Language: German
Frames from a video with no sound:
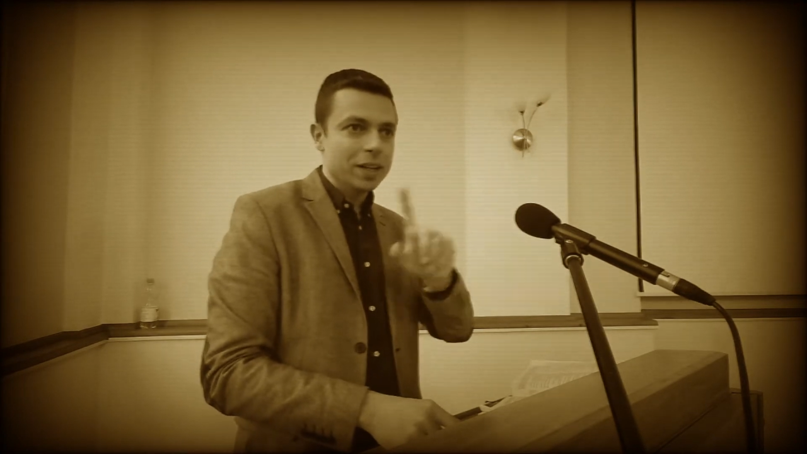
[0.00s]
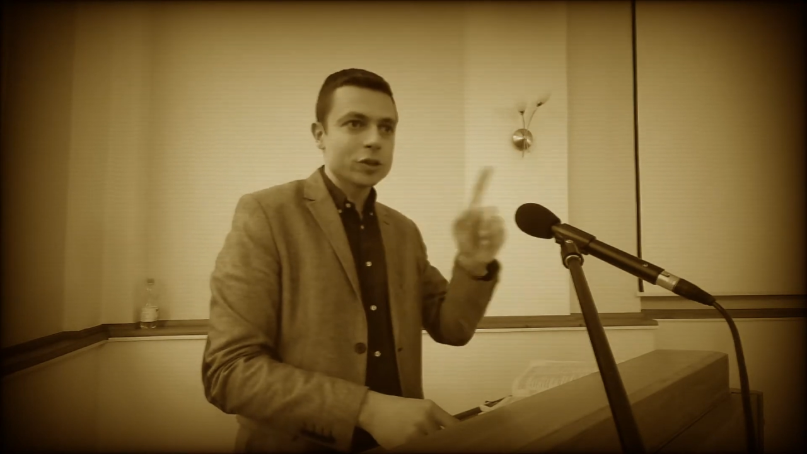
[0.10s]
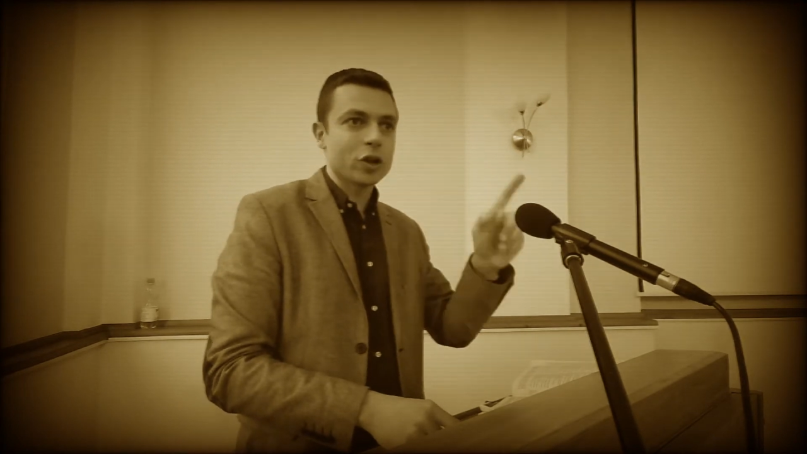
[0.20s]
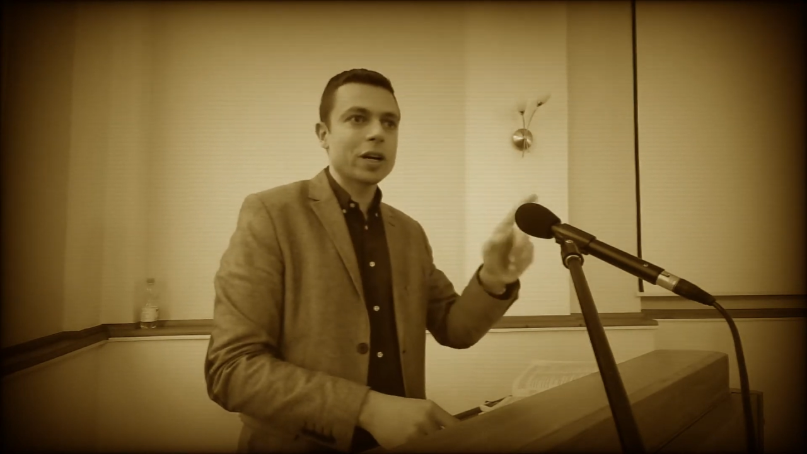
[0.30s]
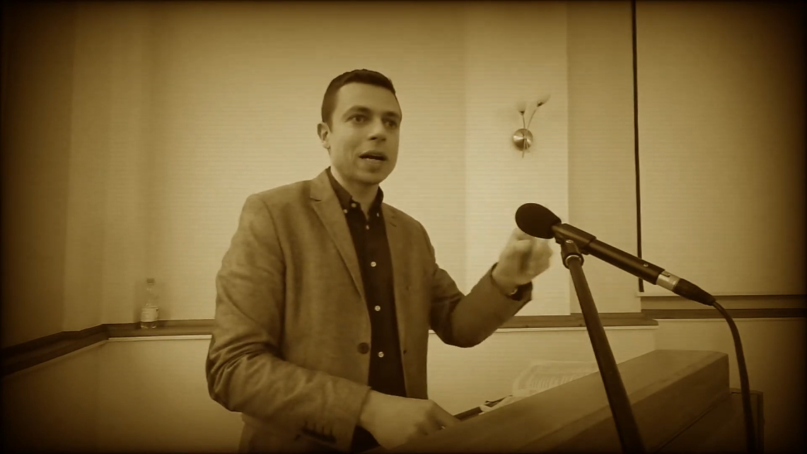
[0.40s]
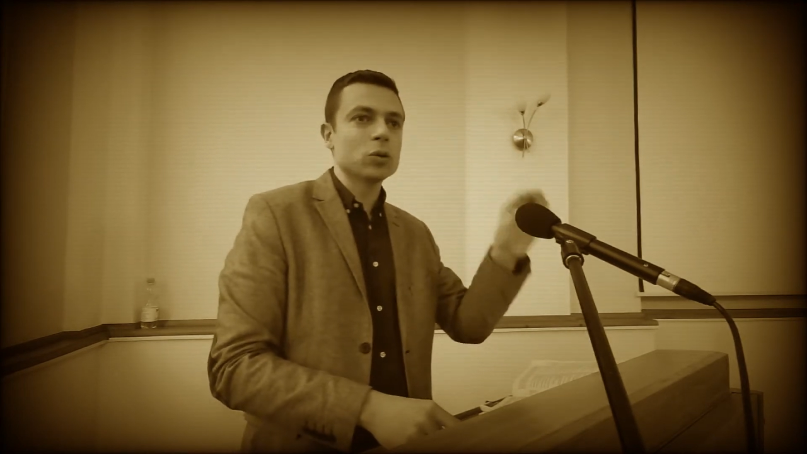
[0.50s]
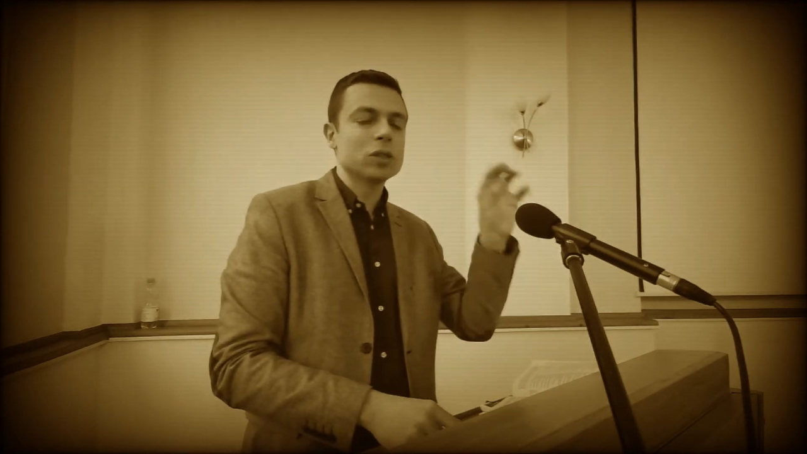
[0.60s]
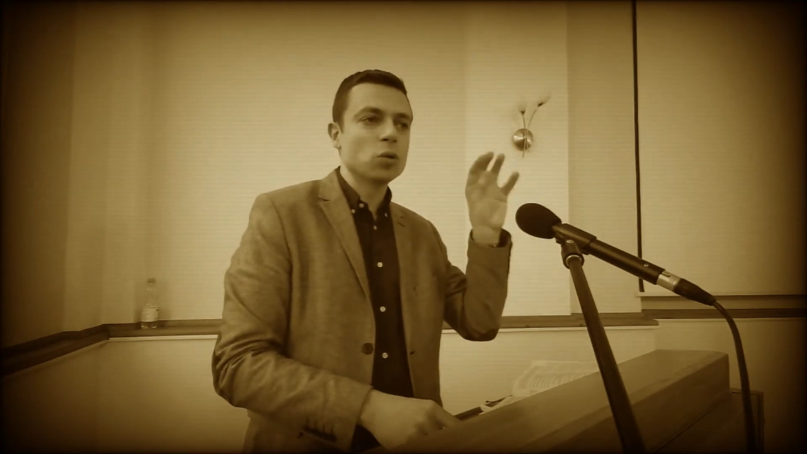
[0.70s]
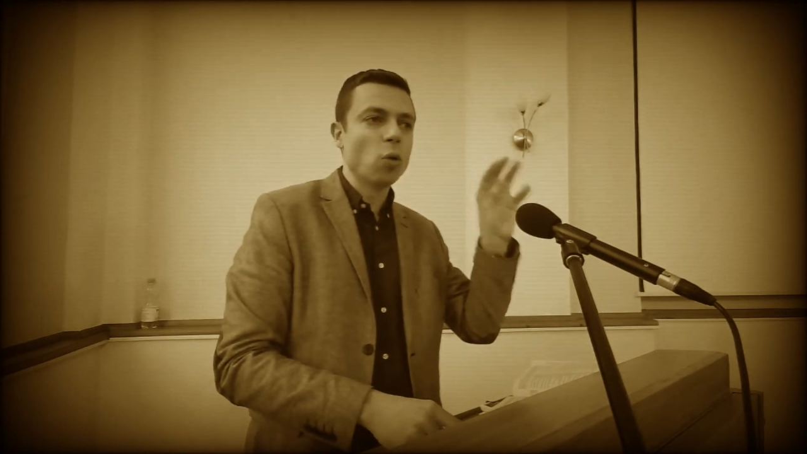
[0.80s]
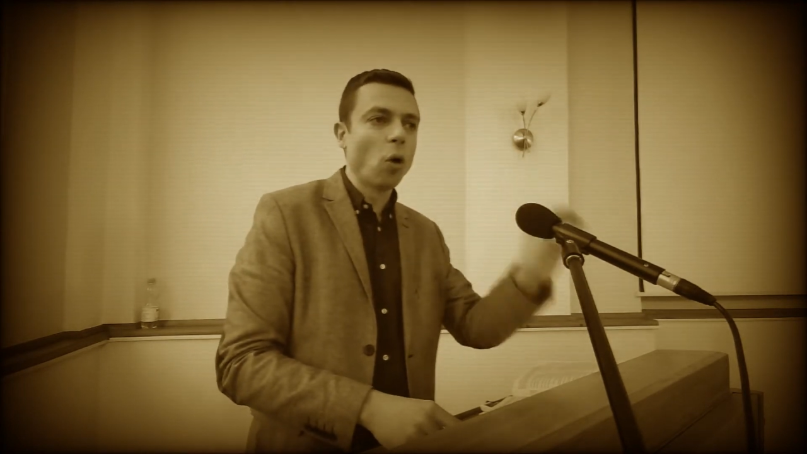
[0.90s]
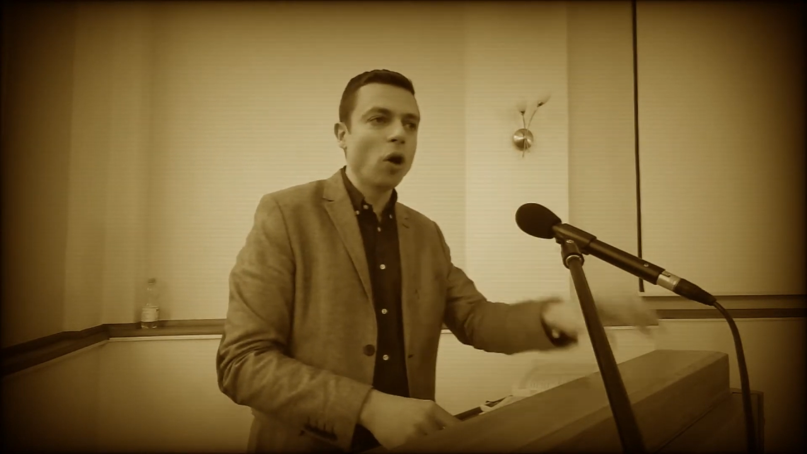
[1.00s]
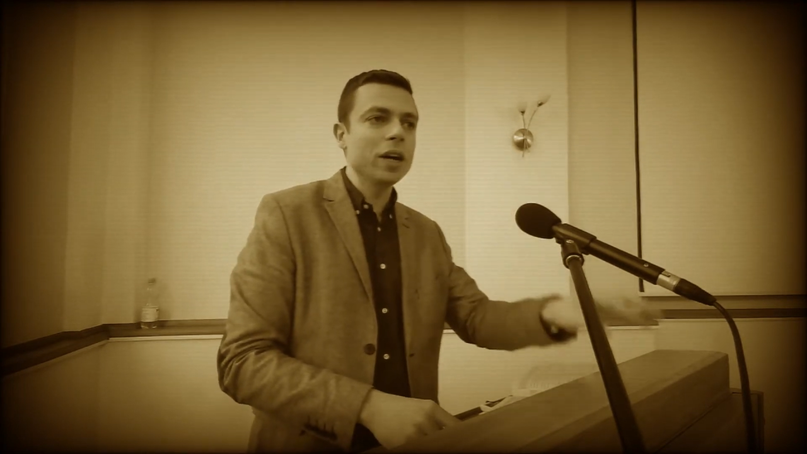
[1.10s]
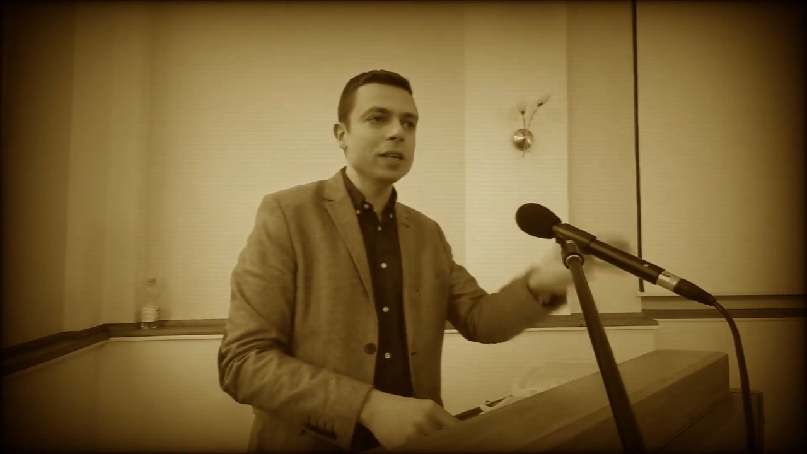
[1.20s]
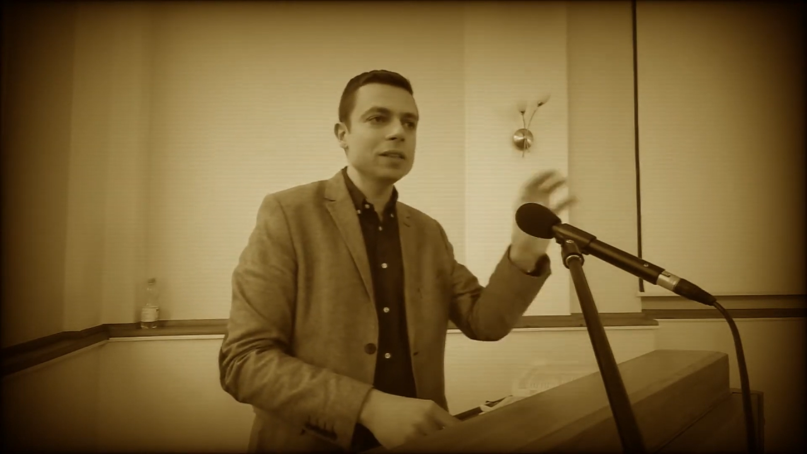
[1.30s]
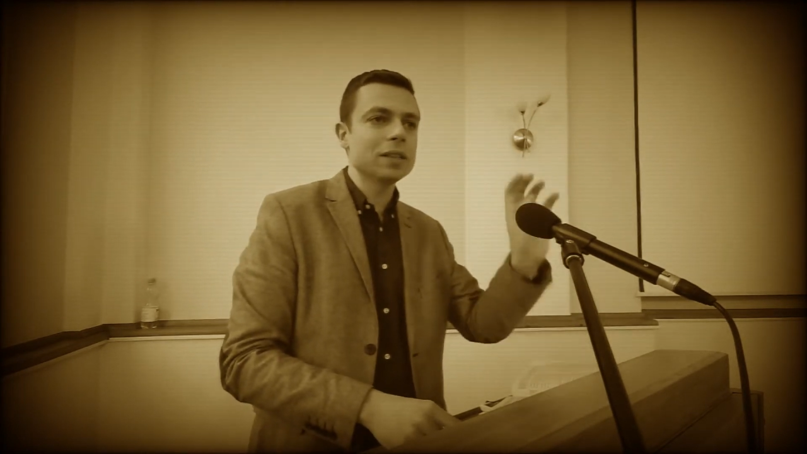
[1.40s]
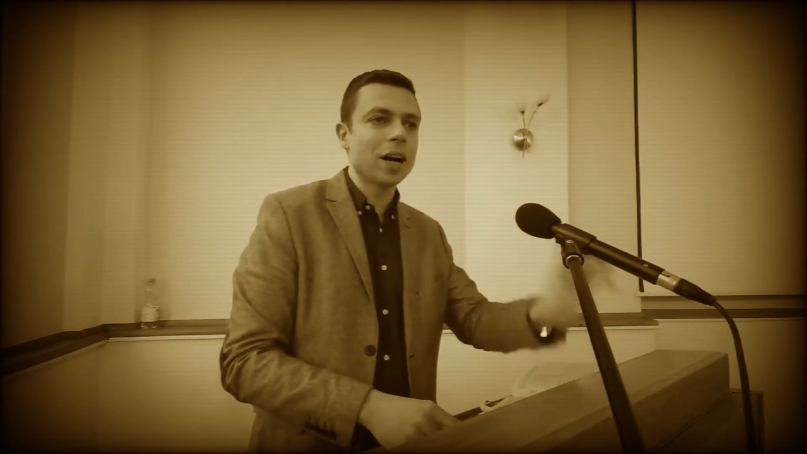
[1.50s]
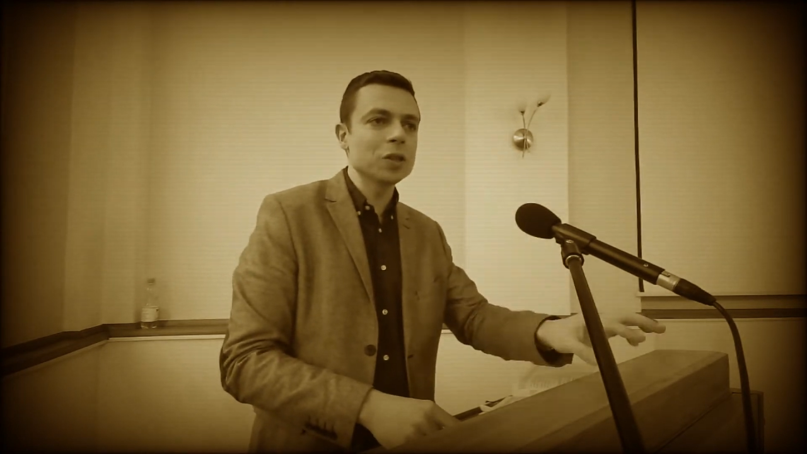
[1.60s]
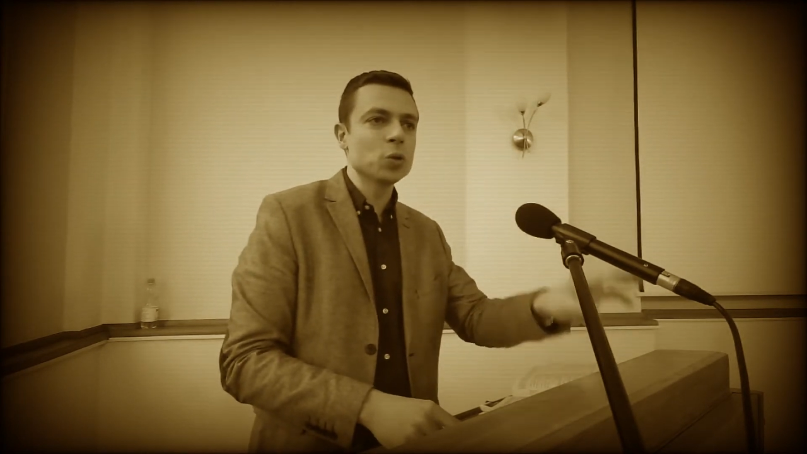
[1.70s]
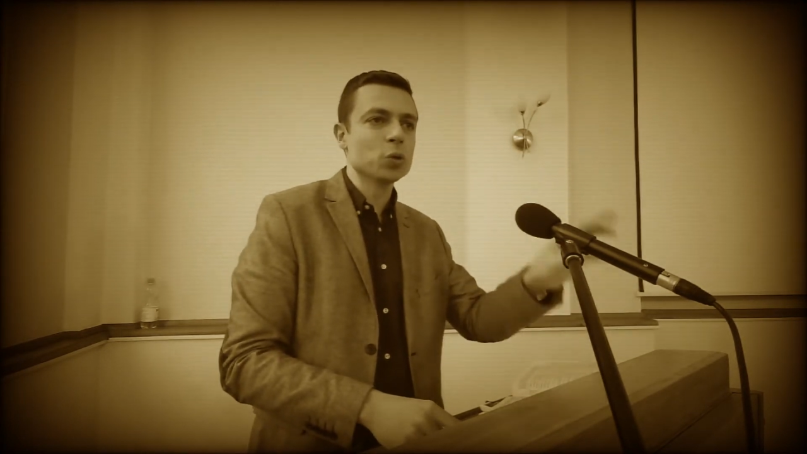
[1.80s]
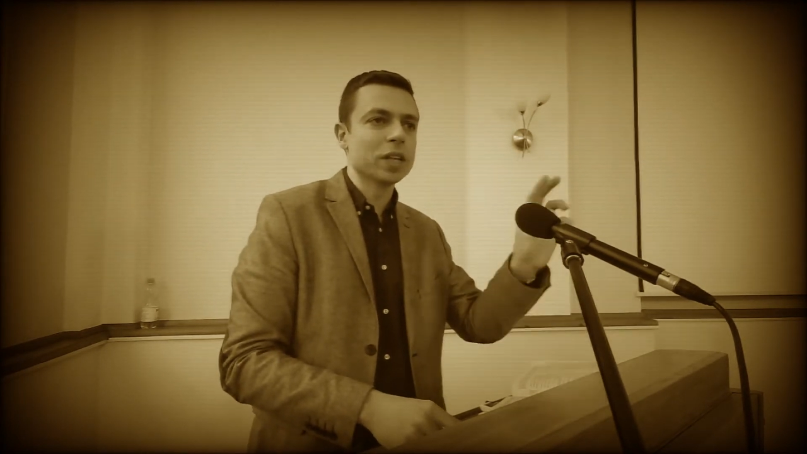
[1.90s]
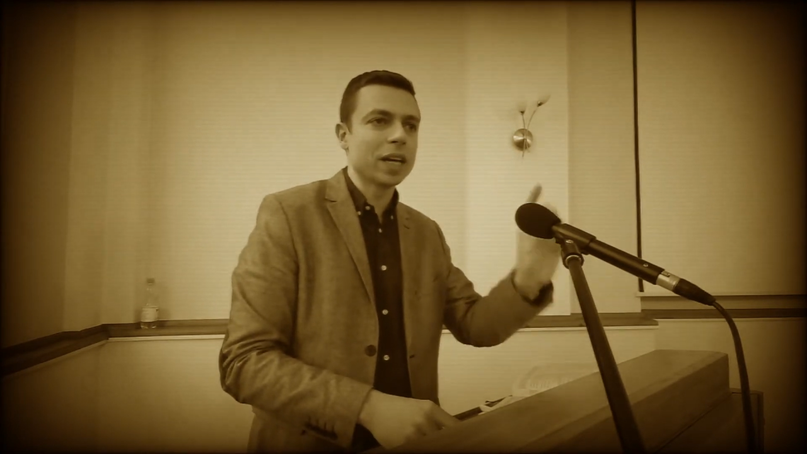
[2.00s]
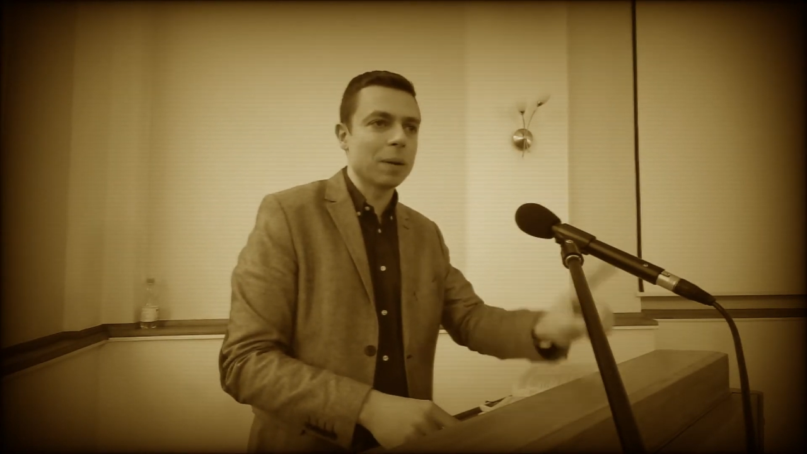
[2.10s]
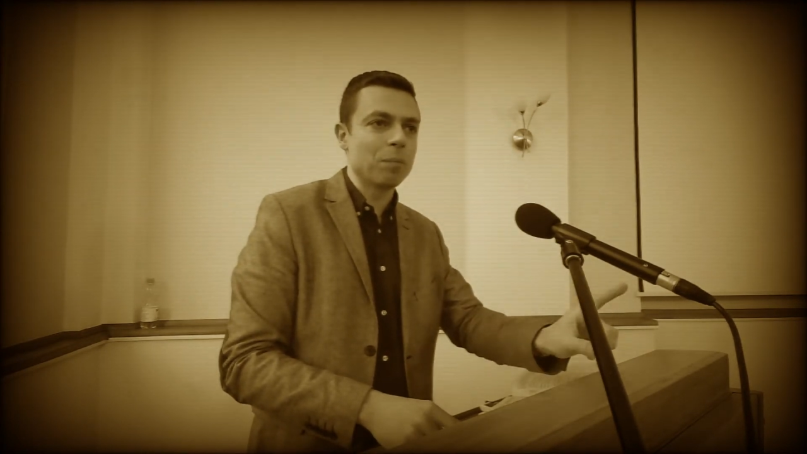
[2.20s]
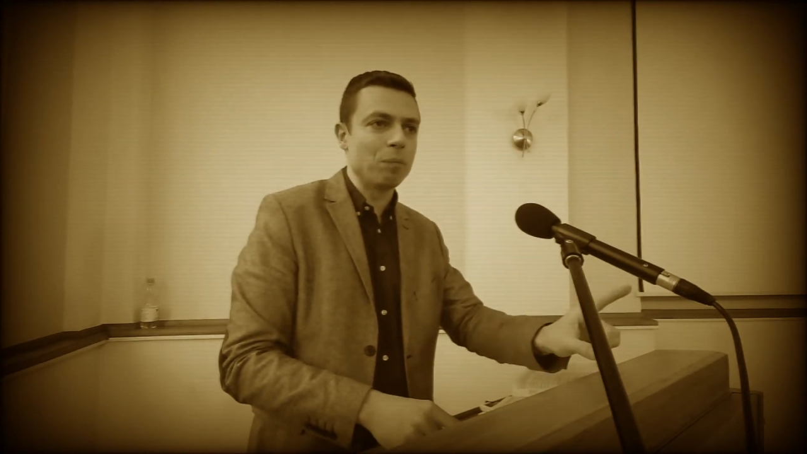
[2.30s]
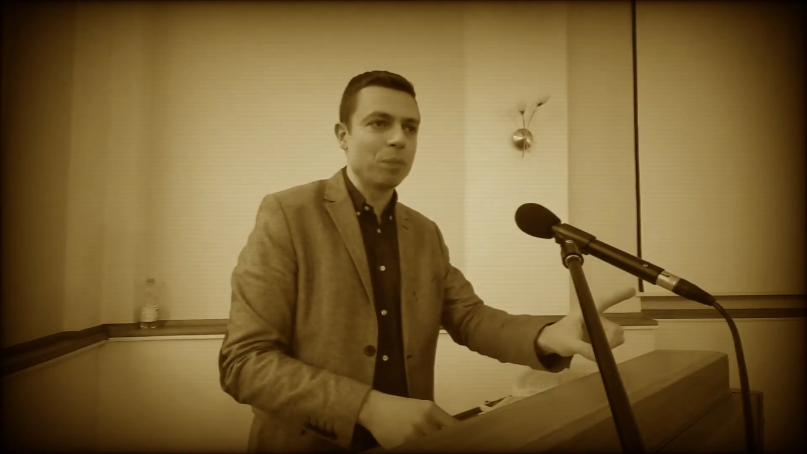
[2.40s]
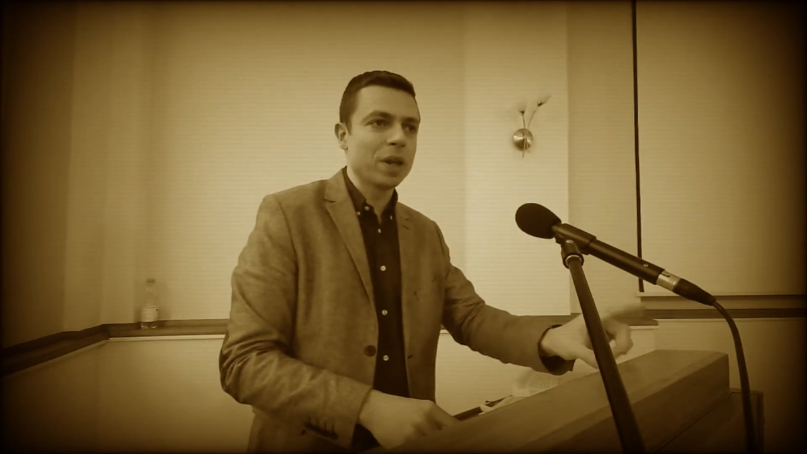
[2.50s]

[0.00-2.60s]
sondern er hat uns die Ohren dazu gegeben.